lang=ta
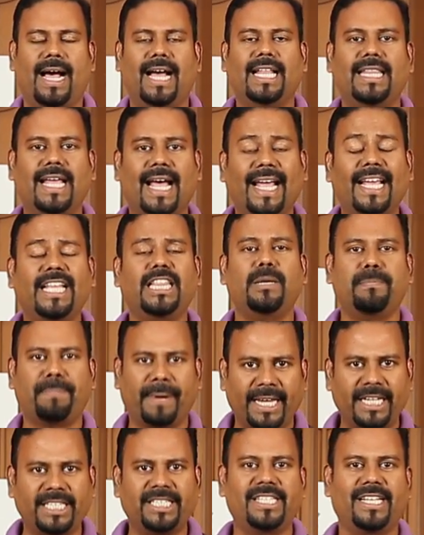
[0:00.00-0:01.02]
அந்த ஐந்து
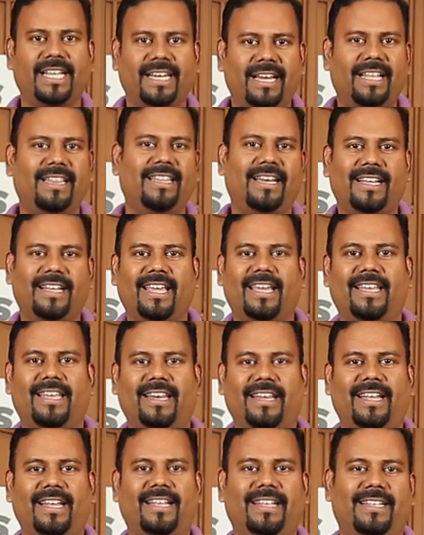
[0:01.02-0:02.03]
பயிற்சி என்னன்னு தானே
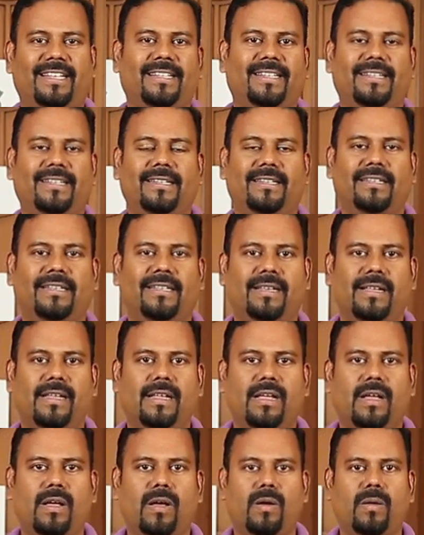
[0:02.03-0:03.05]
கேட்குறீங்க
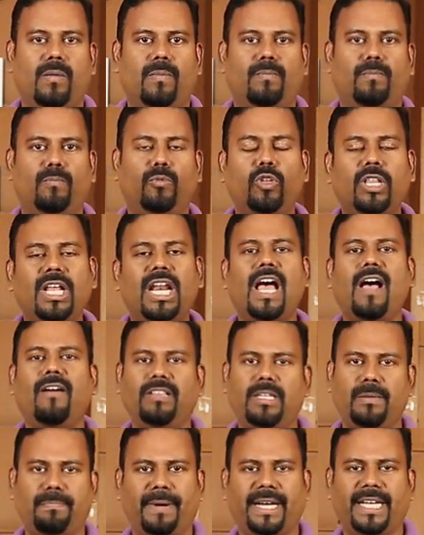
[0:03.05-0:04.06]

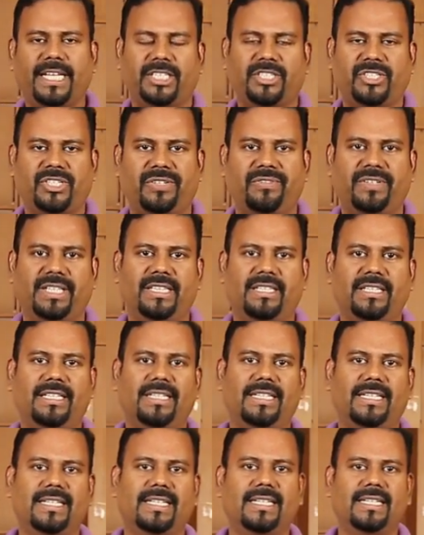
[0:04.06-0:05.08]
முதலாவது பயிற்சி வந்து
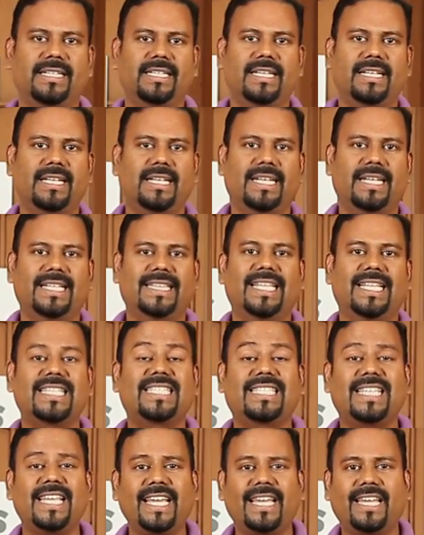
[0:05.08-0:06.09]
த
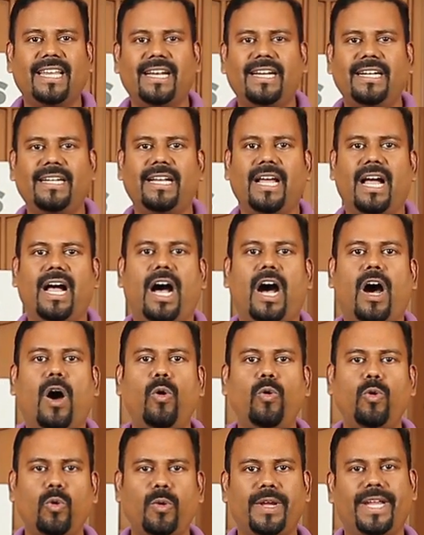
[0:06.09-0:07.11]
சீக்ரெட்
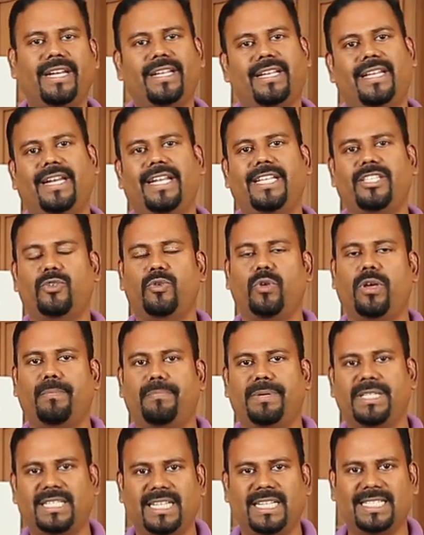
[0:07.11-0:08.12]
ஹவு டு இன்க்ரீஸ்
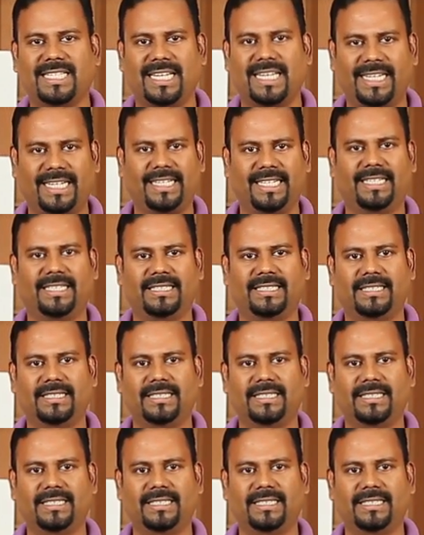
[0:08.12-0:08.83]
யுவர் பிஸ்னஸ் லீட்